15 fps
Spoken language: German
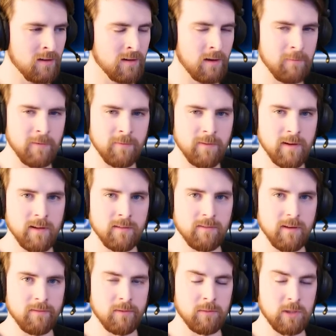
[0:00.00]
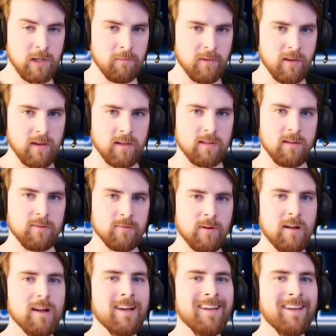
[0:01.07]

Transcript: Der Apfel fällt nicht weit vom Stamm, sag ich da nur.